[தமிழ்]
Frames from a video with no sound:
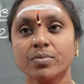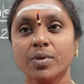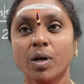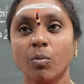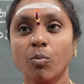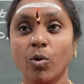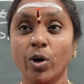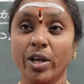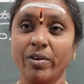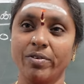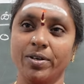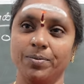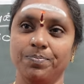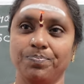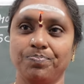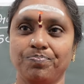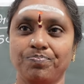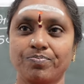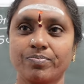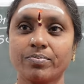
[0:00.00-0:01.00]
முடிவு
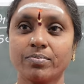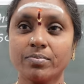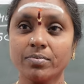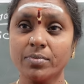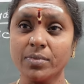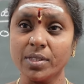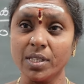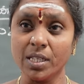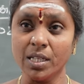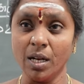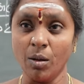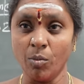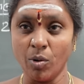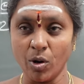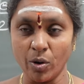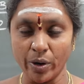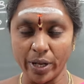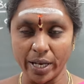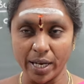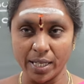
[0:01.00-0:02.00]

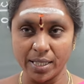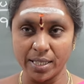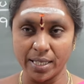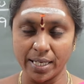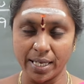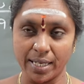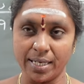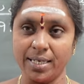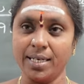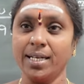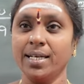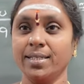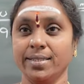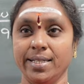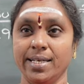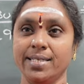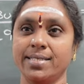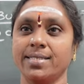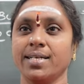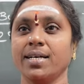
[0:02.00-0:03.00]
நம்மளுடைய அந்த என்ன
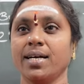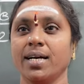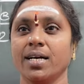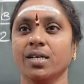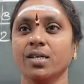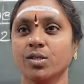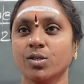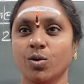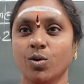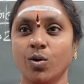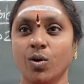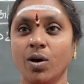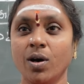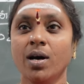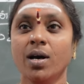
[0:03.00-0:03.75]
திசை நடக்குதோ